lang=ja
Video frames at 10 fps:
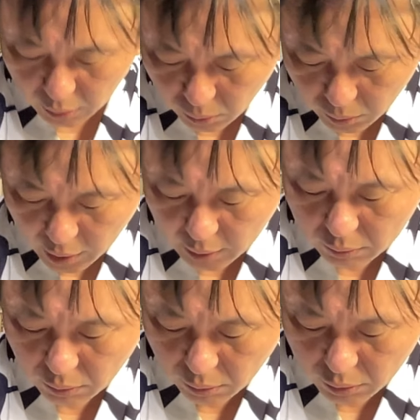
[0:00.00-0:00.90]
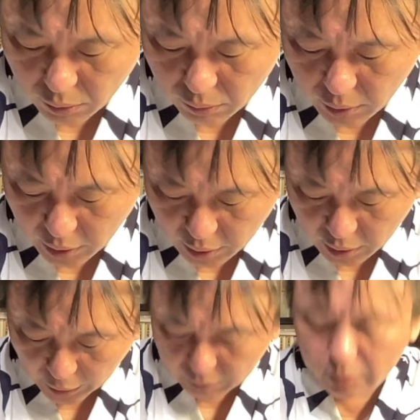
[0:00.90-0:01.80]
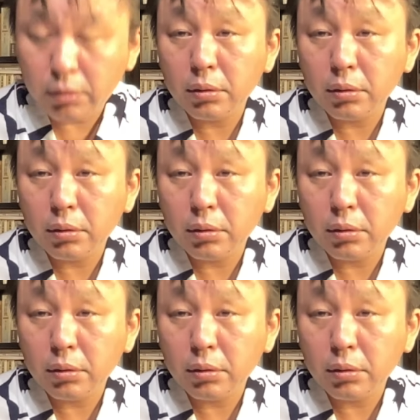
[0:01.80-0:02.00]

451件